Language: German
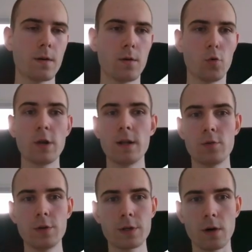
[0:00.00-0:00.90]
Oder
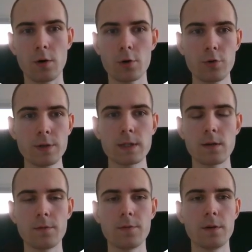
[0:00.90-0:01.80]
natürlich auch
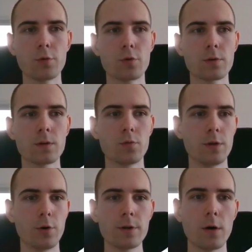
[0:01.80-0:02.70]
günstige Fehlprodukte, wo
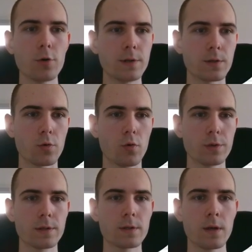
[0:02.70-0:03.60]
die Hürde auch nicht so
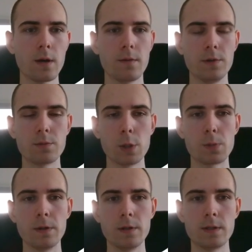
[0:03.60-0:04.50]
groß ist, wie zum
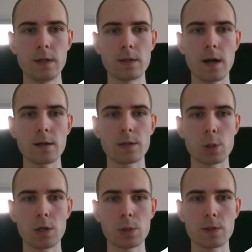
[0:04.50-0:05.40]
Beispiel die
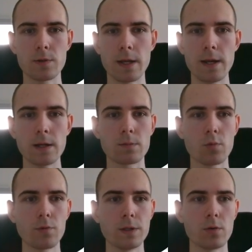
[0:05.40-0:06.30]
10-Tages-Challenge zu deiner ersten
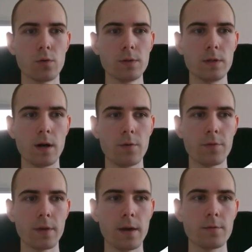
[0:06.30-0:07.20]
Provision, die ja auch
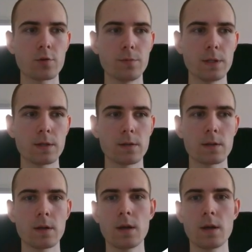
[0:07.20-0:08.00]
von Ralf Schmitz ist,